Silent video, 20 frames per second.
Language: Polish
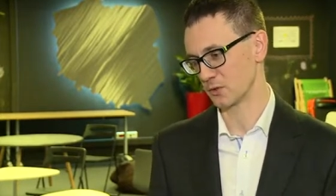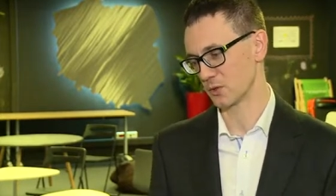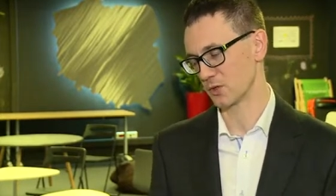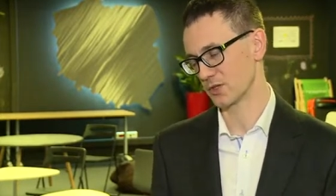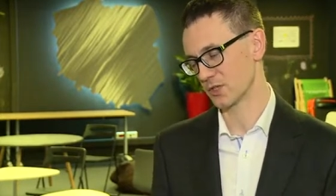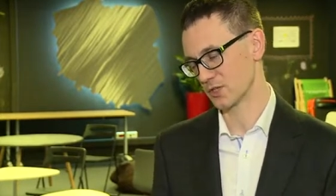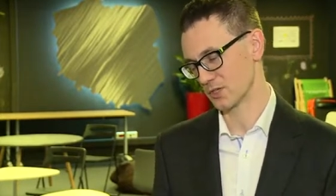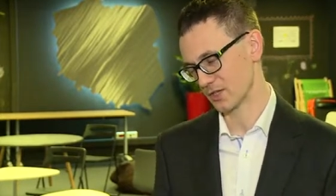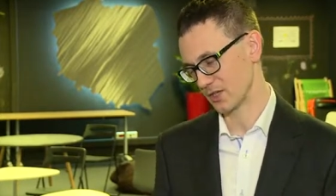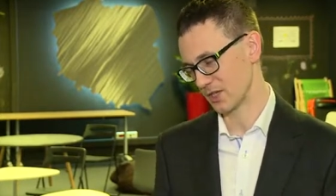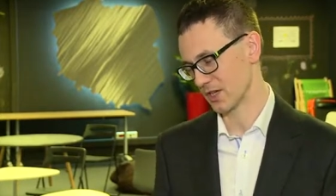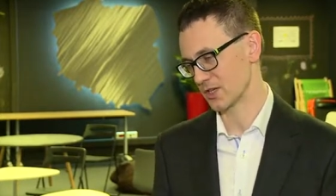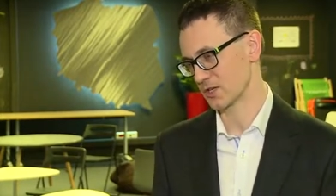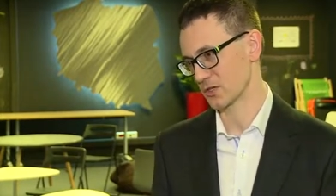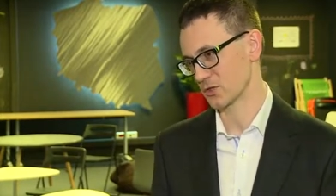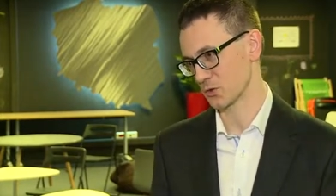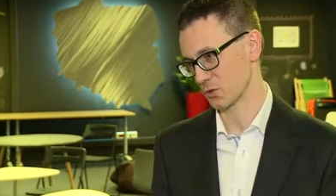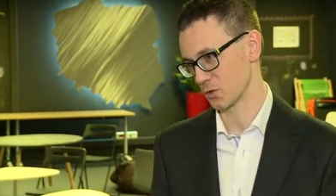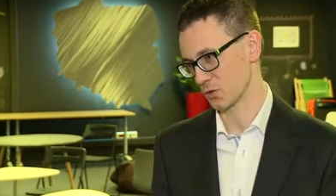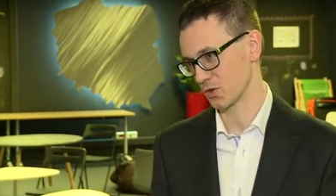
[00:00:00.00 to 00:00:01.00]
które też na
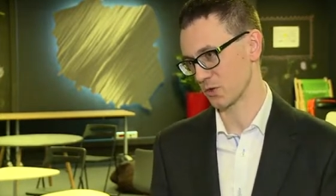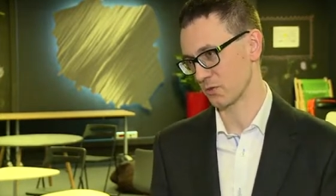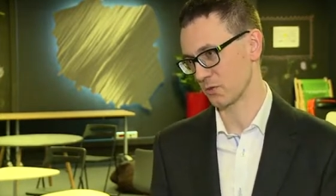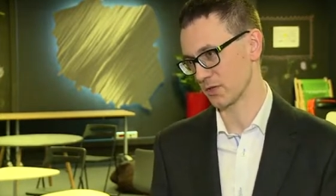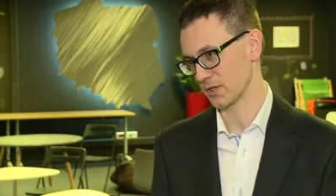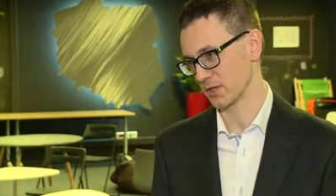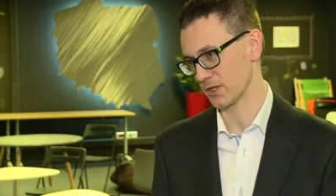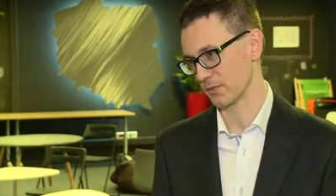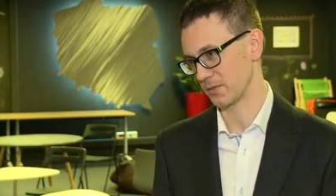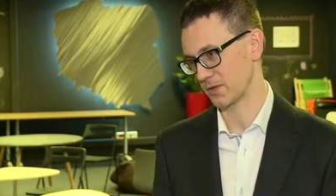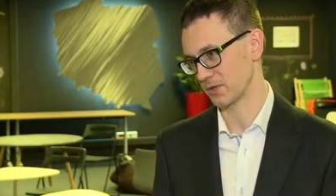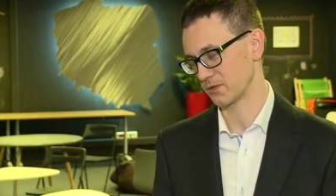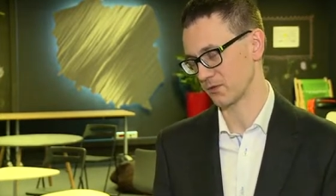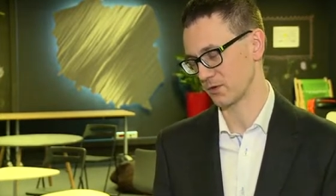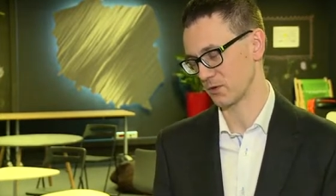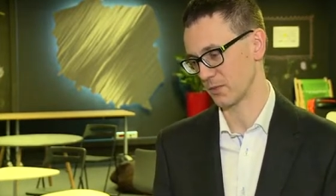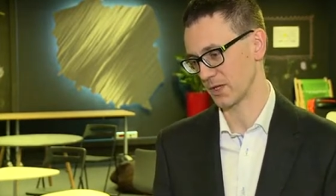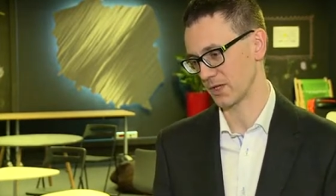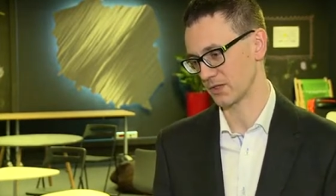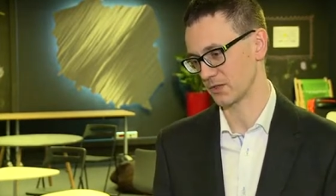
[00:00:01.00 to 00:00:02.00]
razie są uruchomione na
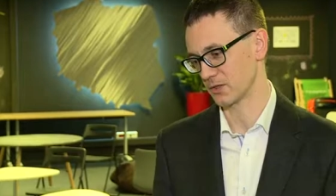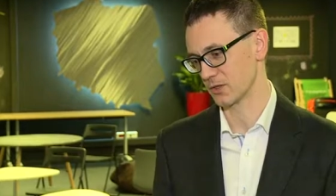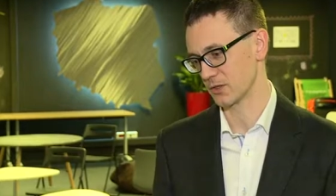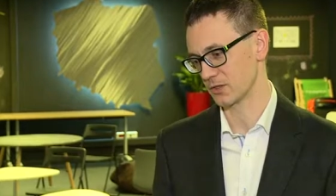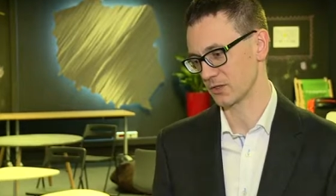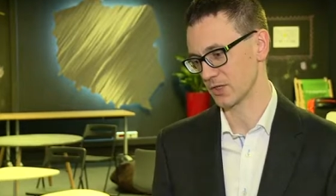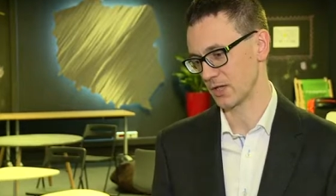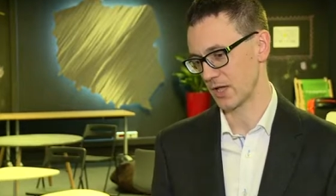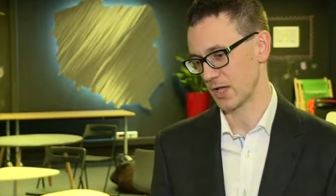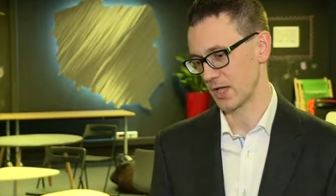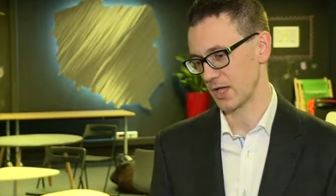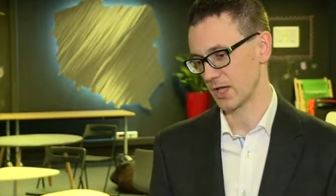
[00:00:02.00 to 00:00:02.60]
platformie Android.